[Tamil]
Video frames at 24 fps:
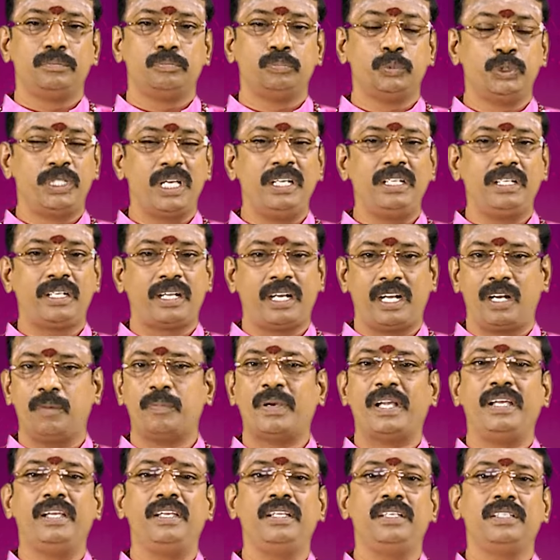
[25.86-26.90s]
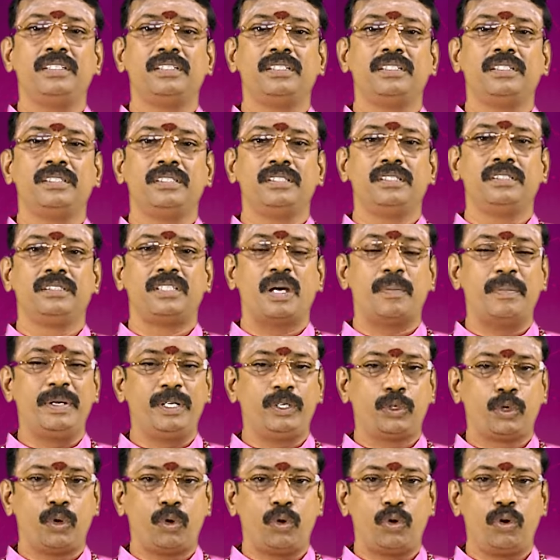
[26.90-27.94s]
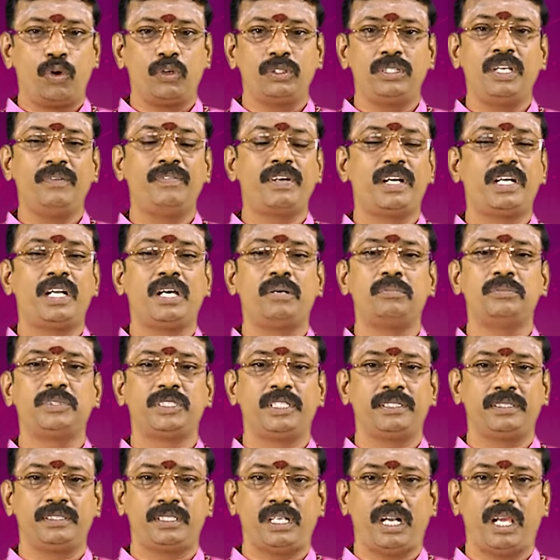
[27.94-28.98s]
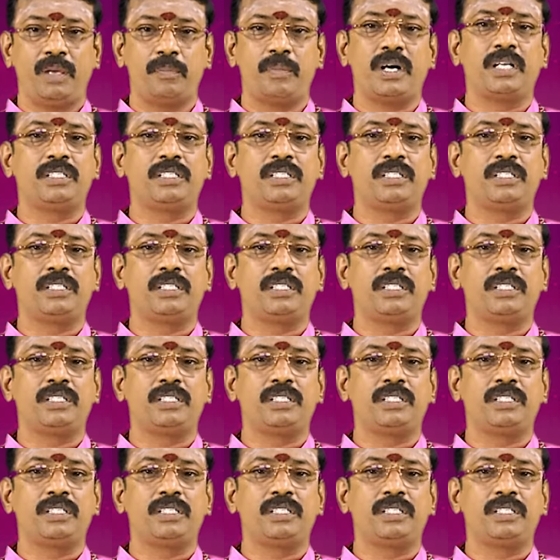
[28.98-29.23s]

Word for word: புதன்கிழமை தமிழ் குரோதி வருடம் சித்திரை